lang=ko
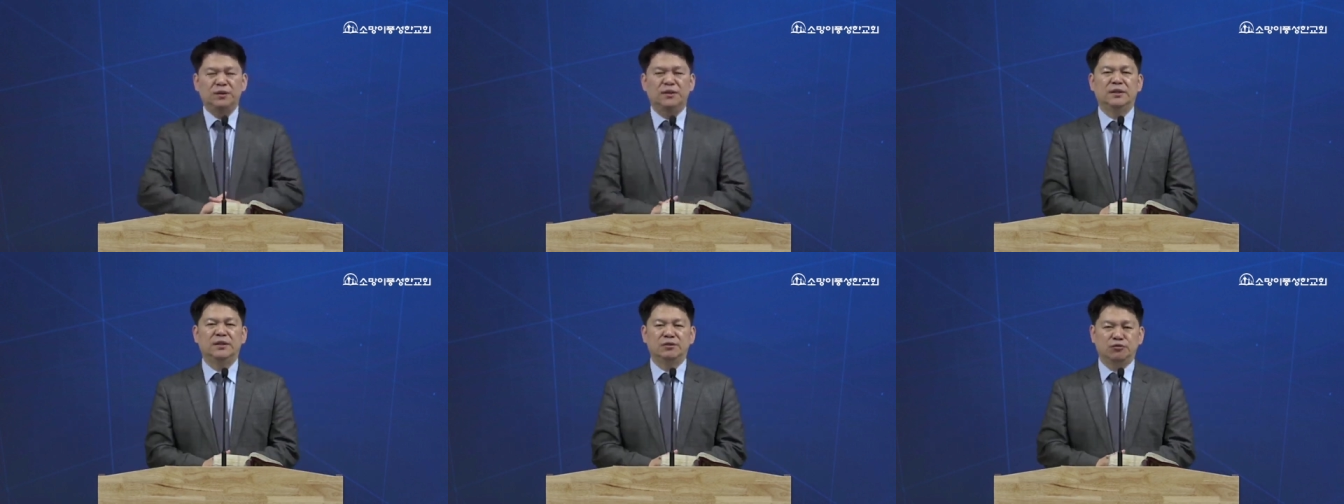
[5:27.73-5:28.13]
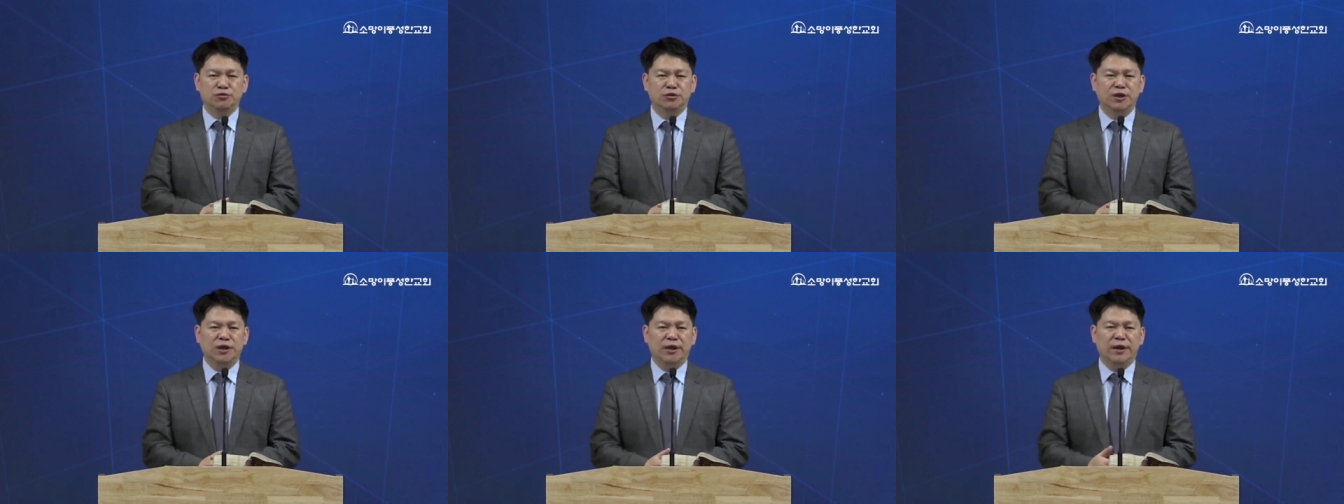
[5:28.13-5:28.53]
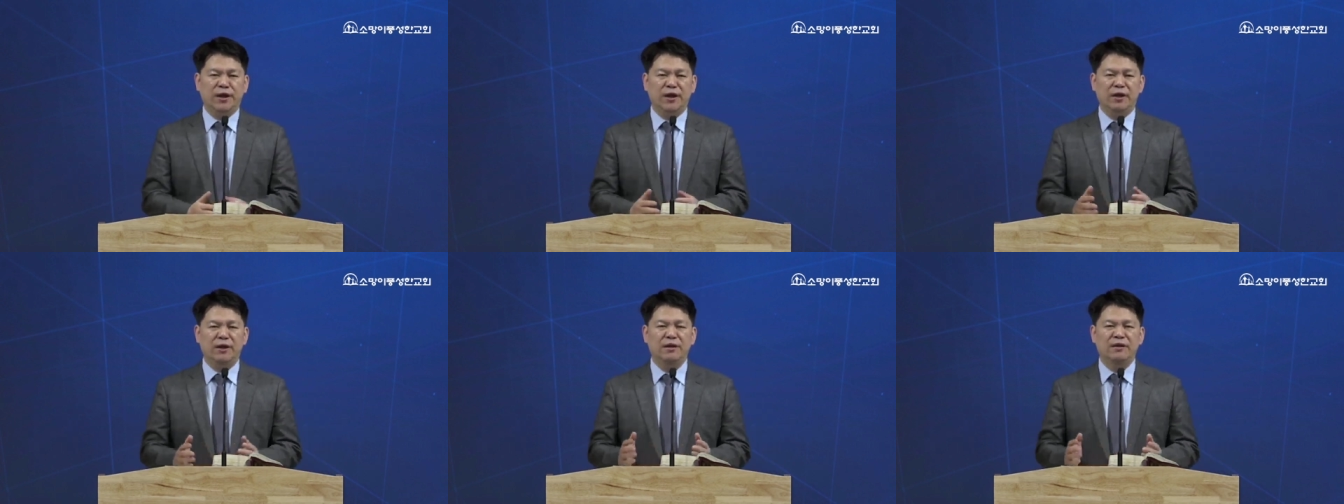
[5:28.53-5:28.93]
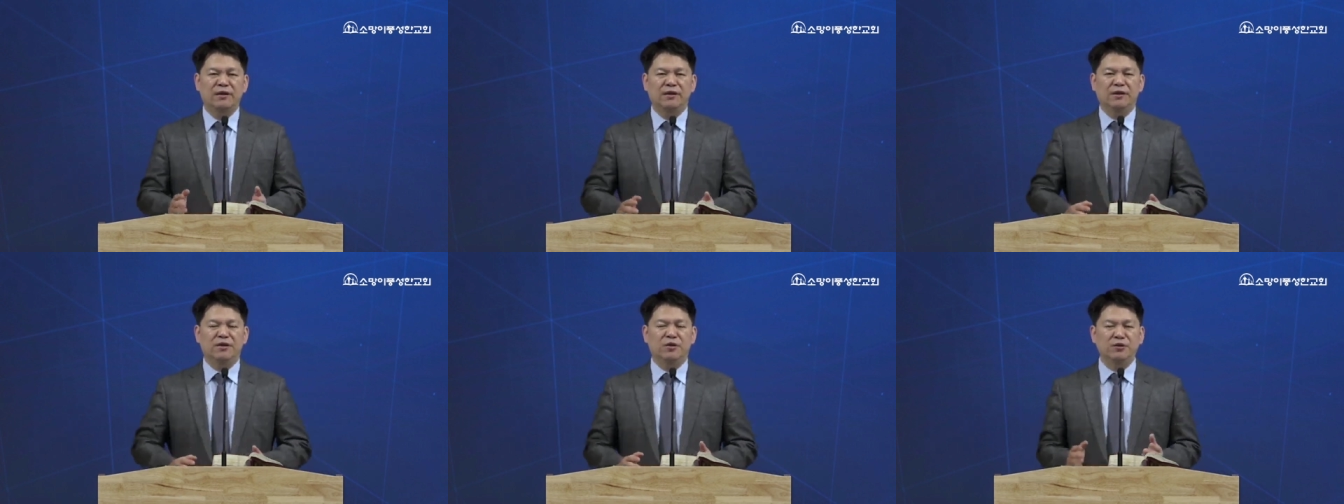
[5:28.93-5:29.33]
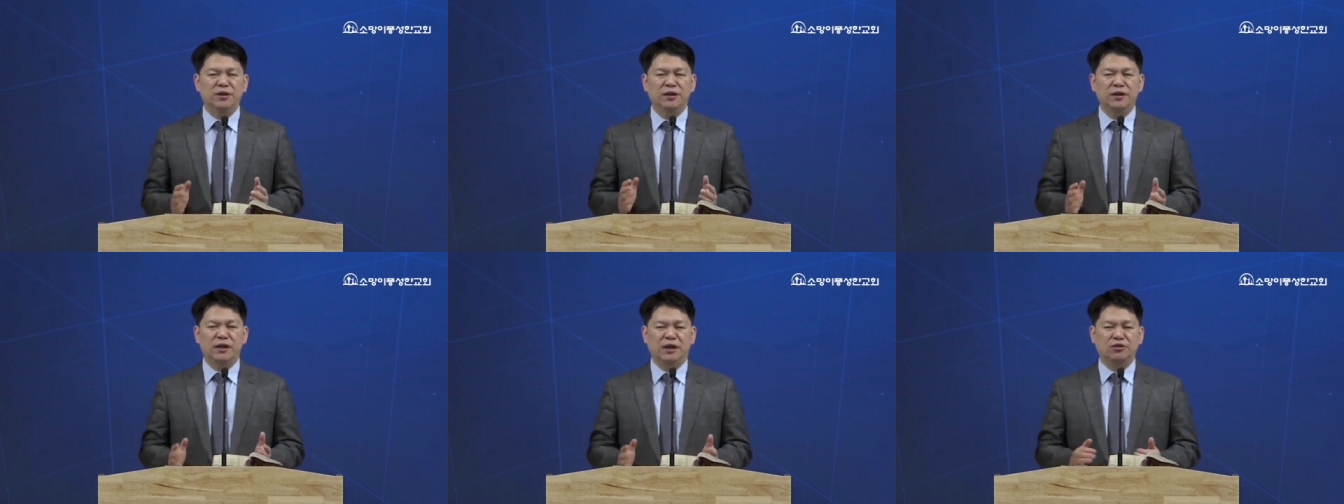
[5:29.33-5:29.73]
아, 군대의
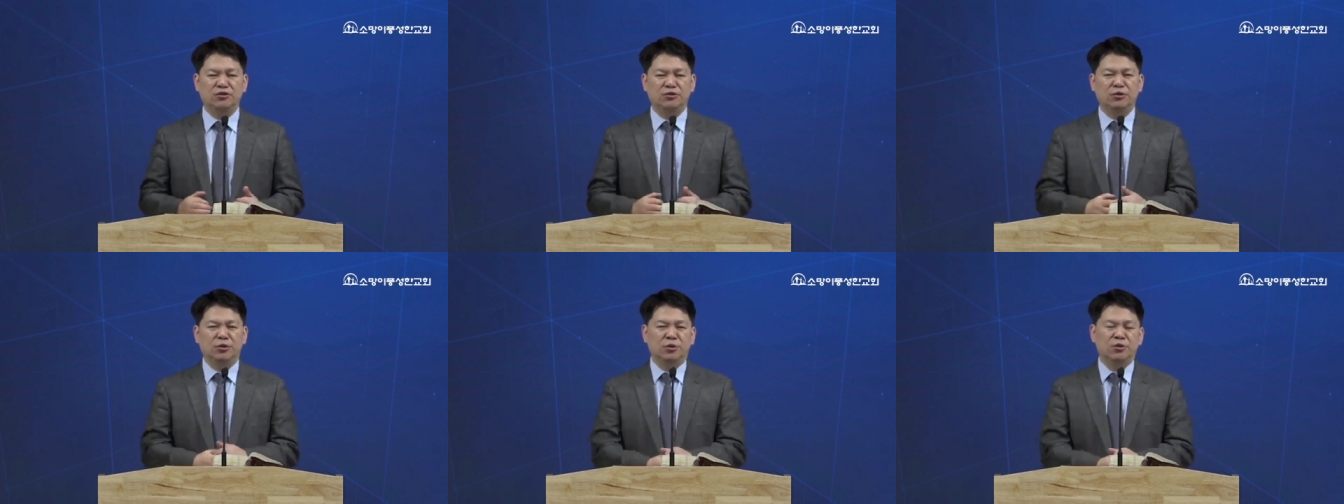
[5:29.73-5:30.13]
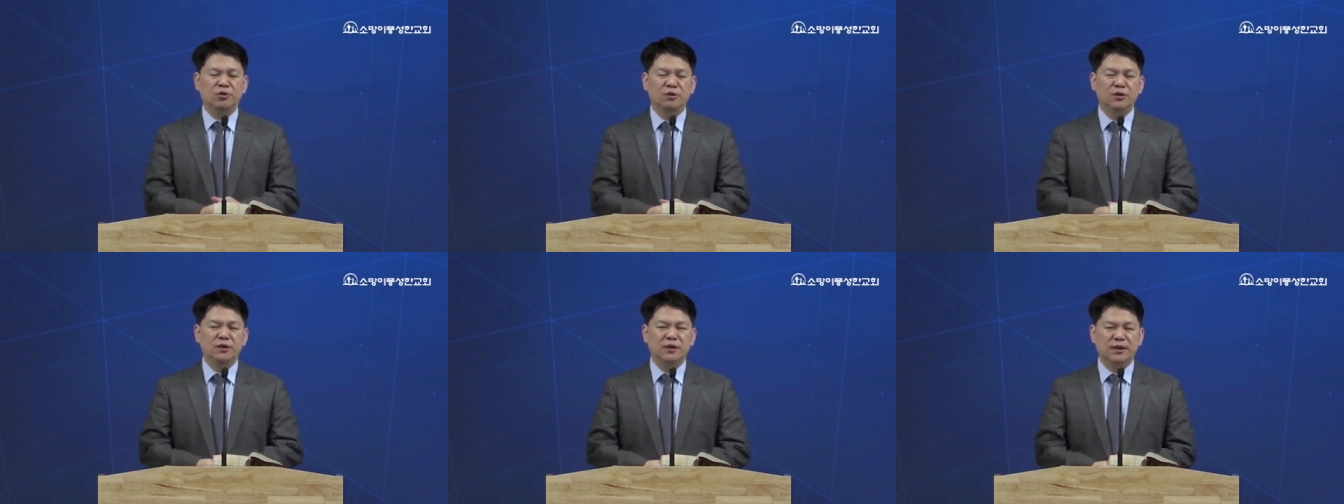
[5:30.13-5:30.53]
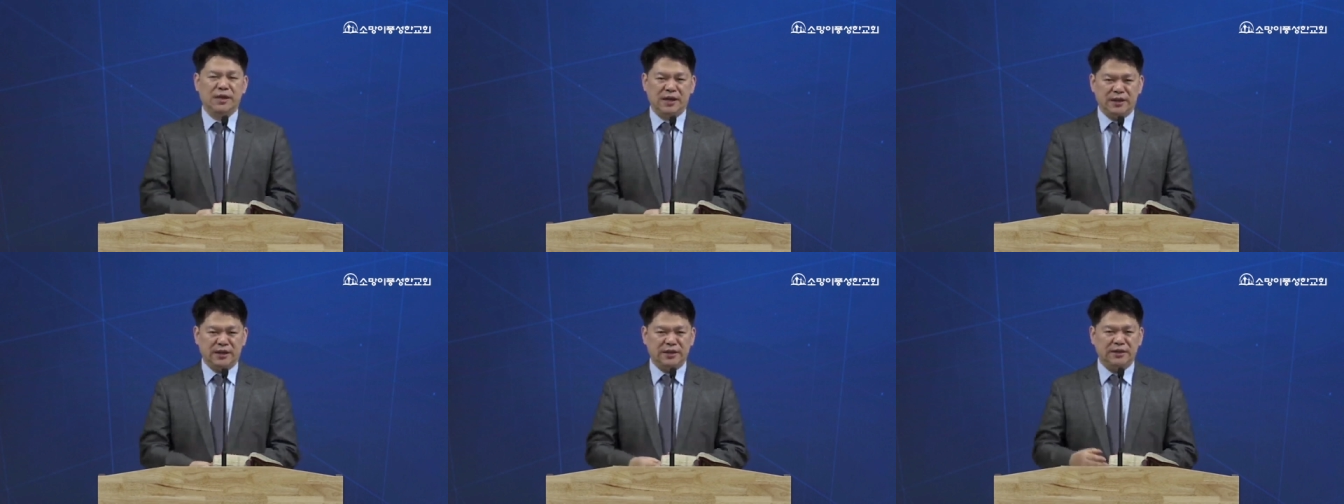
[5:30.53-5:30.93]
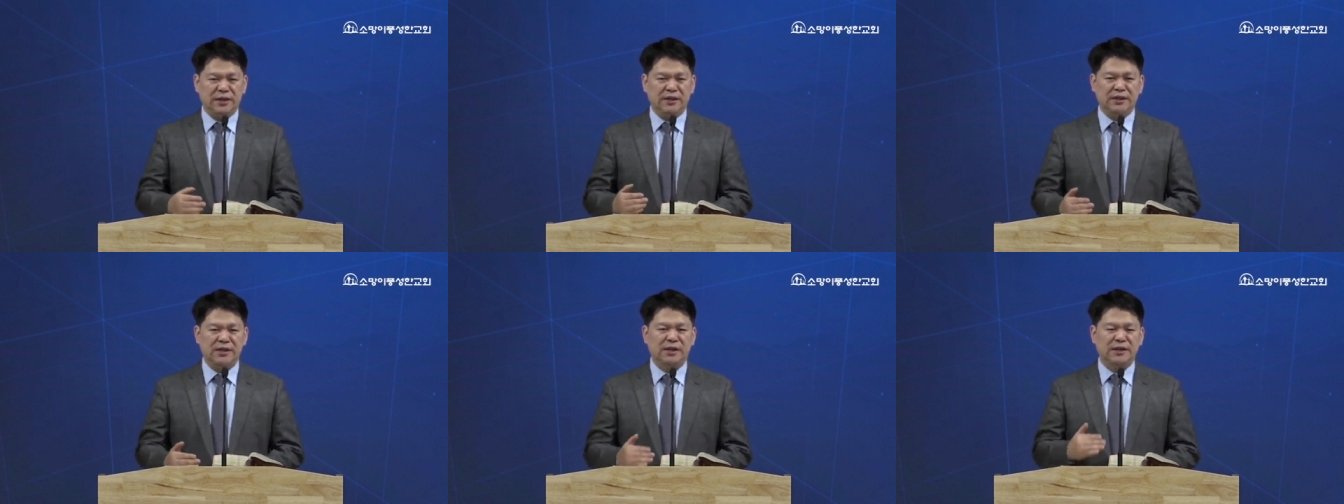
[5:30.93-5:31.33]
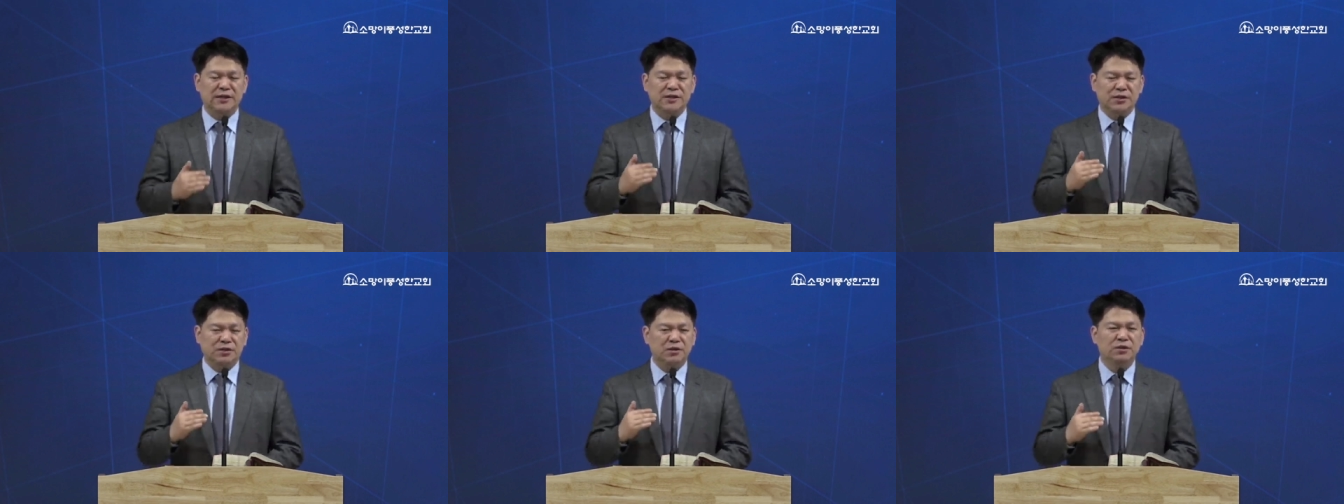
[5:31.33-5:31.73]
형태를 갖추고 가나안 땅을
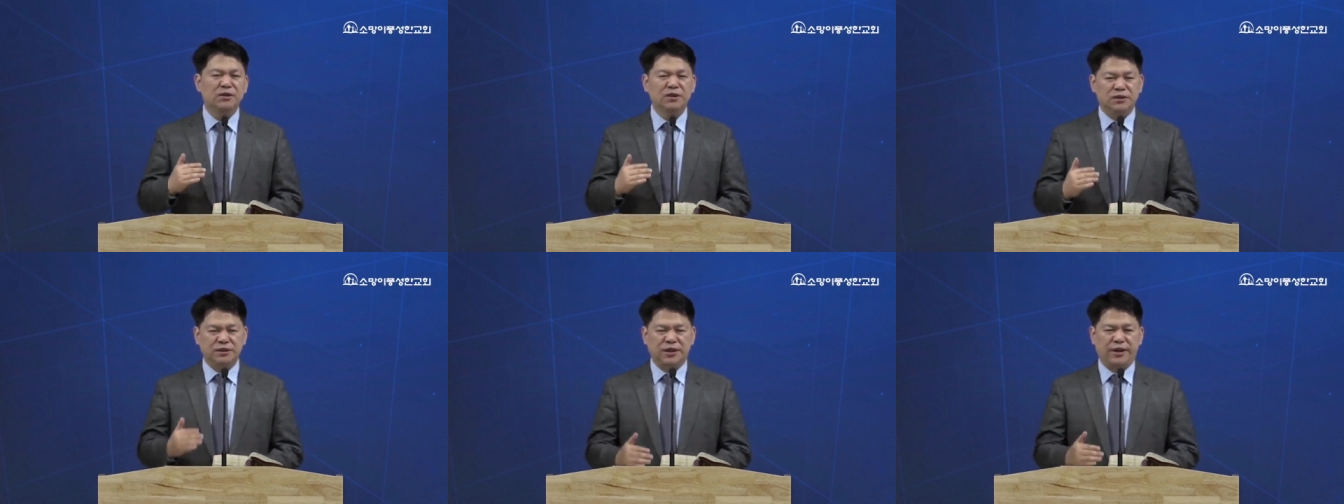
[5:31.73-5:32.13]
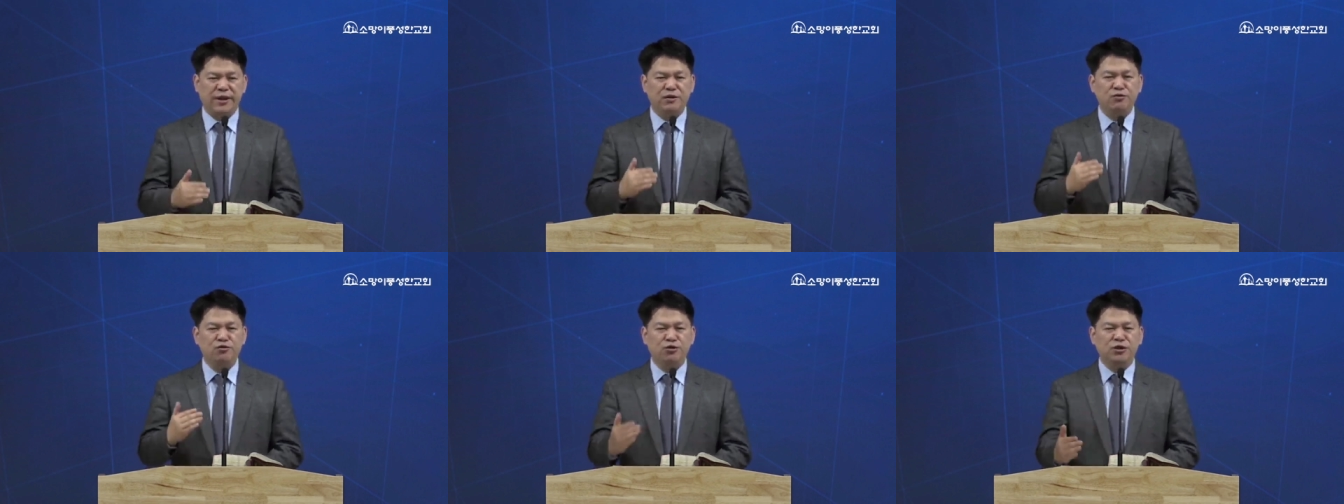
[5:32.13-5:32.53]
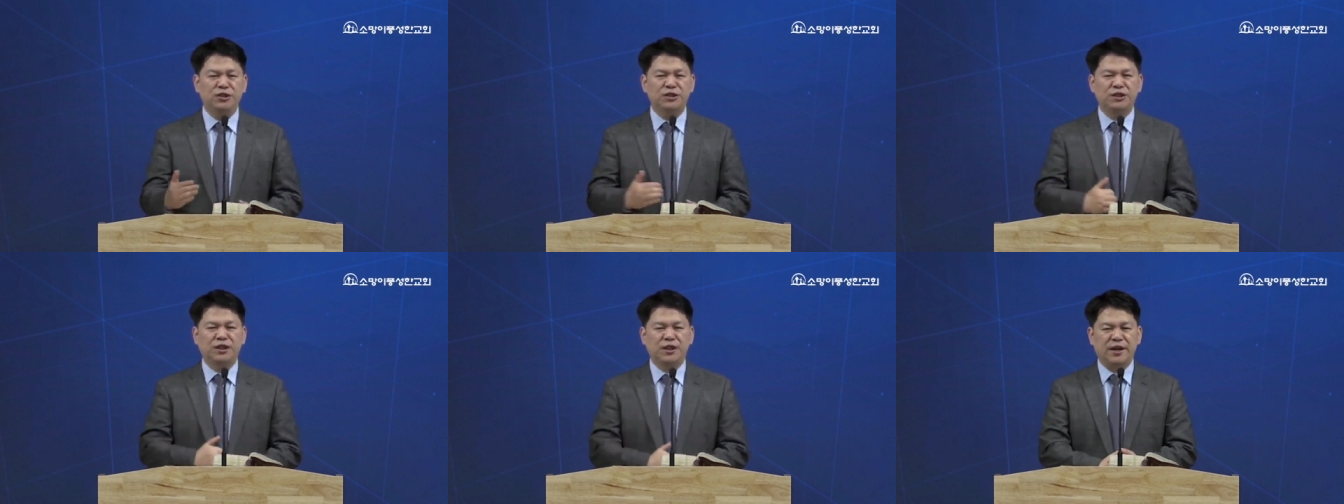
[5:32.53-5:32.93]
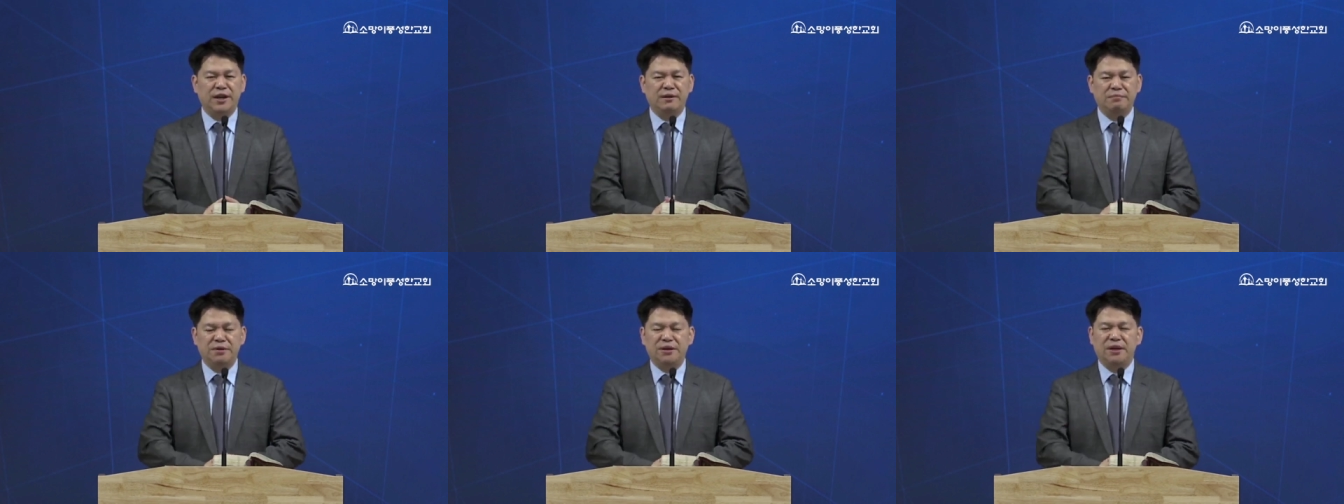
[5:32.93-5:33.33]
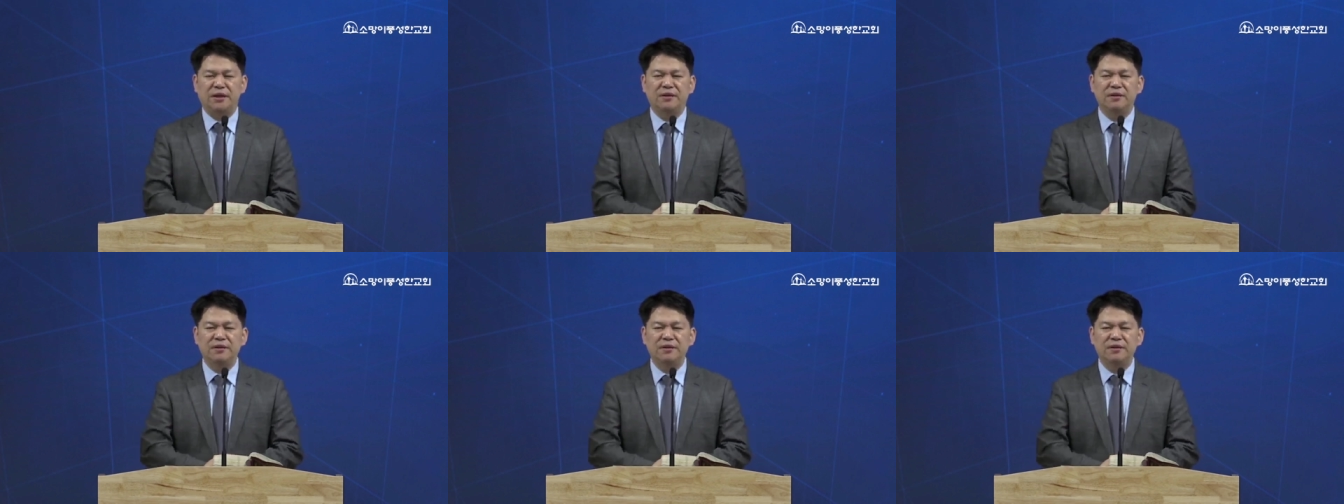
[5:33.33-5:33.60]
향해서 행군을 시작해야 합니다.